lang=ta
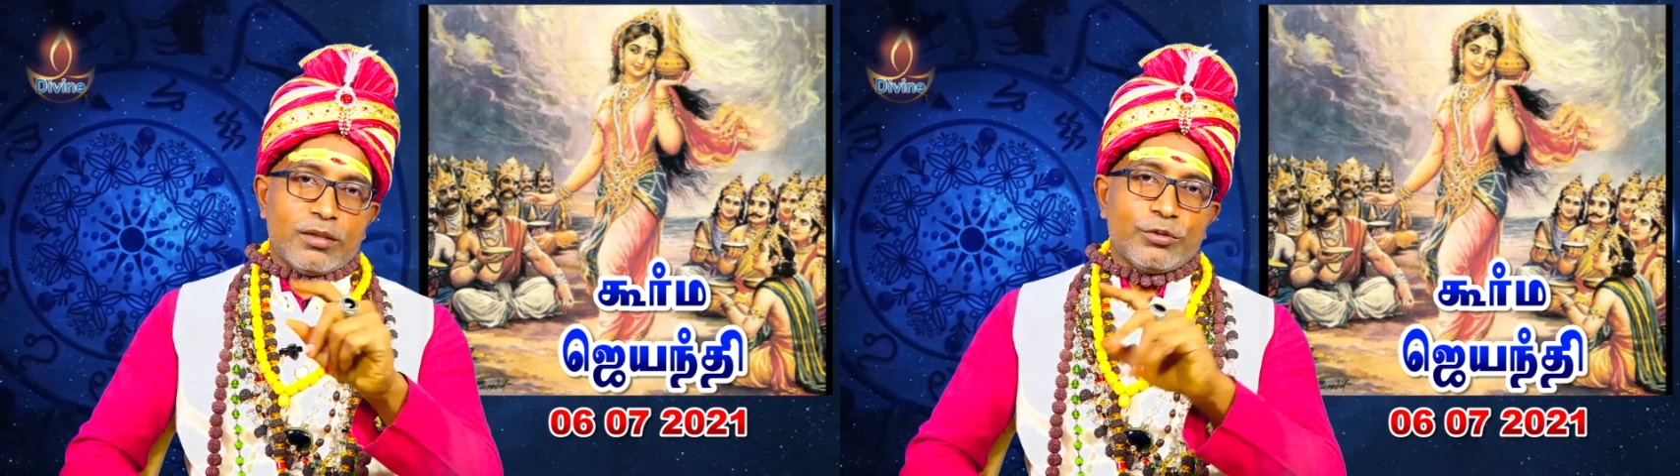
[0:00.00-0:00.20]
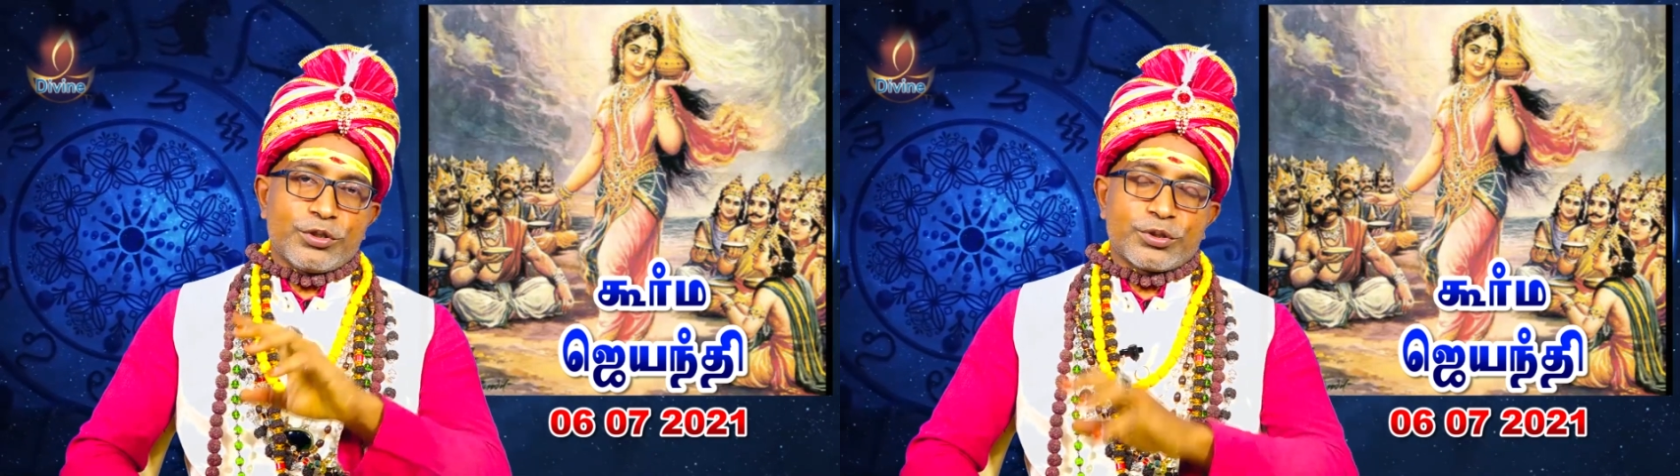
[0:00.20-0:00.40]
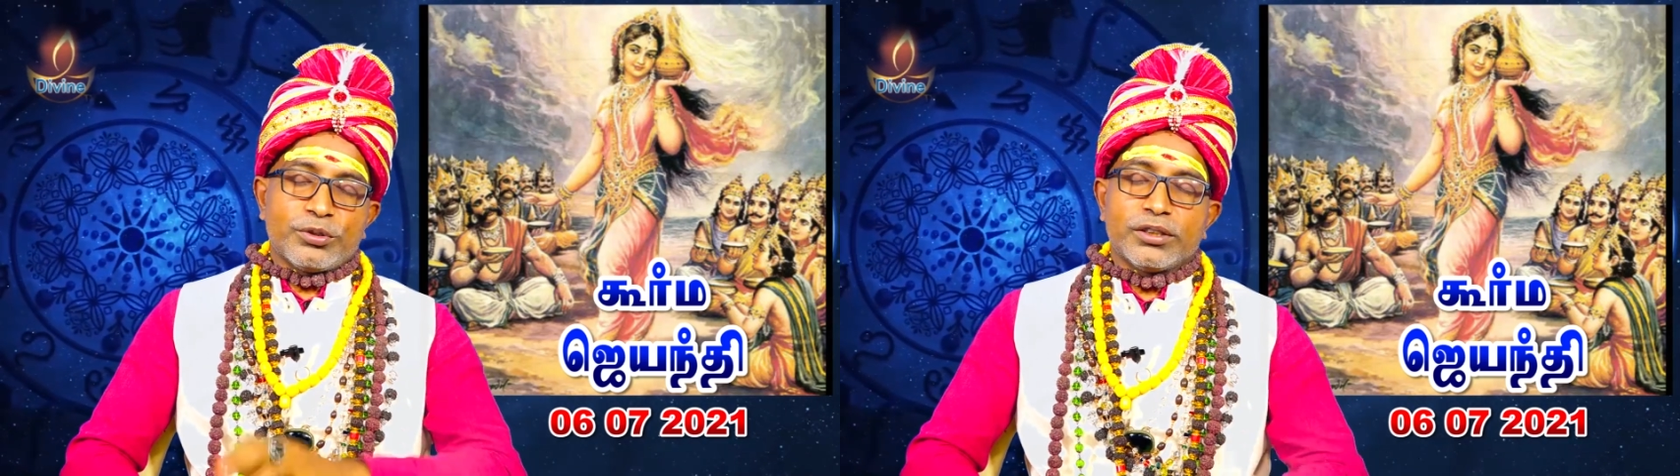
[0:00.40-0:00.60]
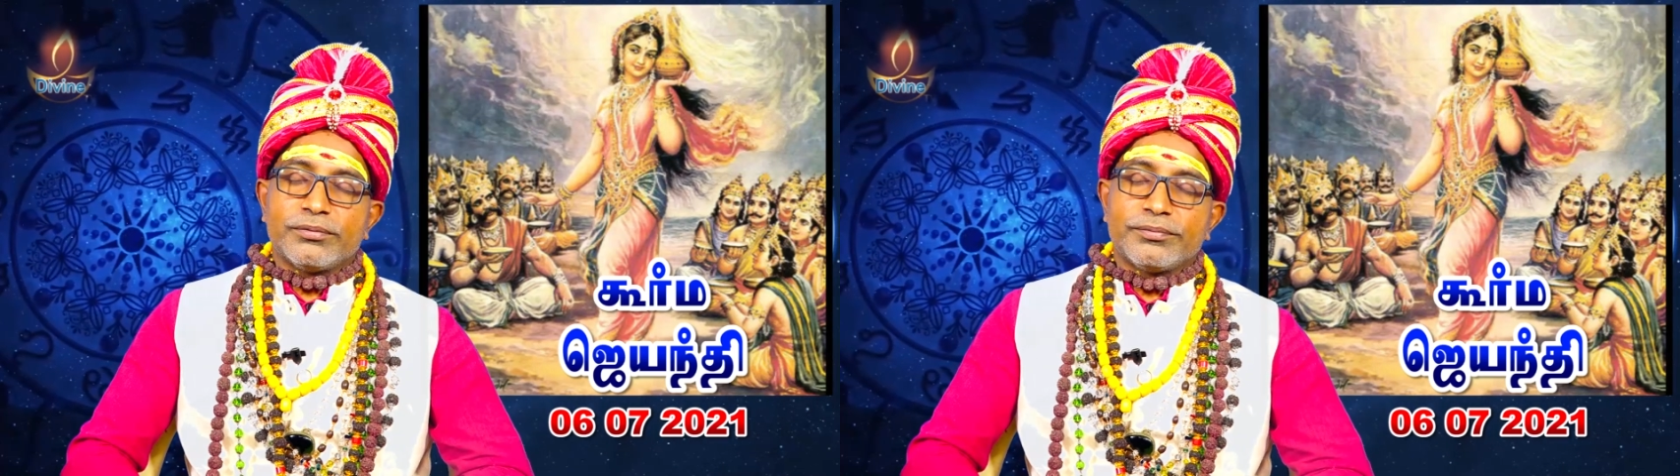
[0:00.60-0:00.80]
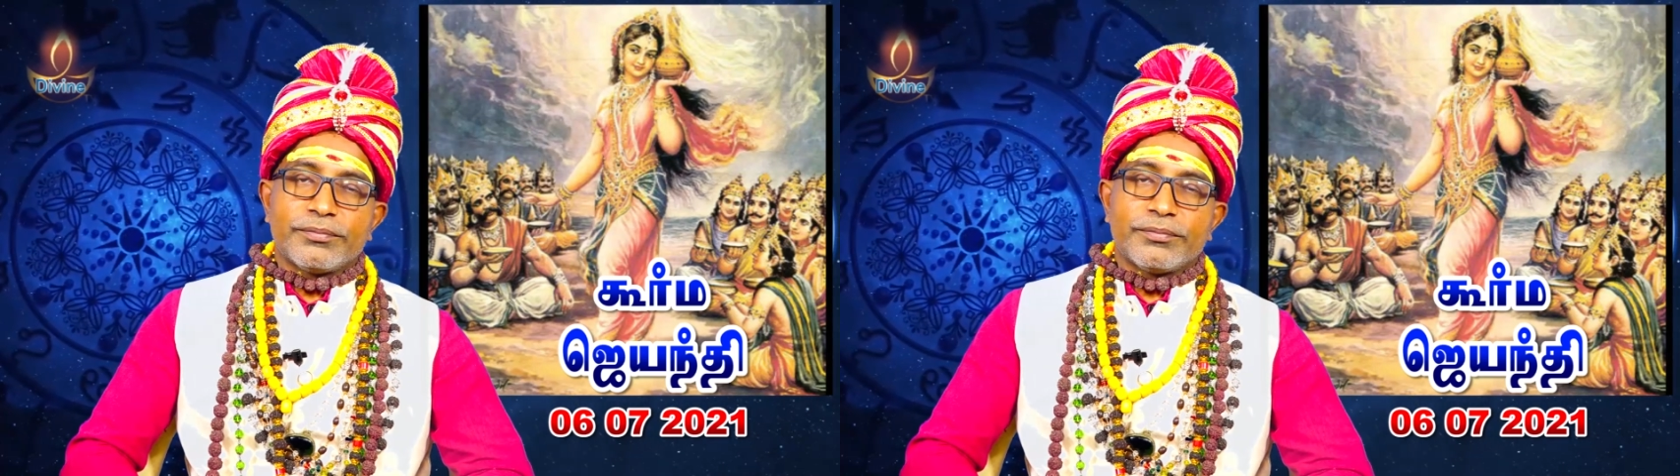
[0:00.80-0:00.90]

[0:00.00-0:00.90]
ஞாபகம் வச்சுக்கோங்க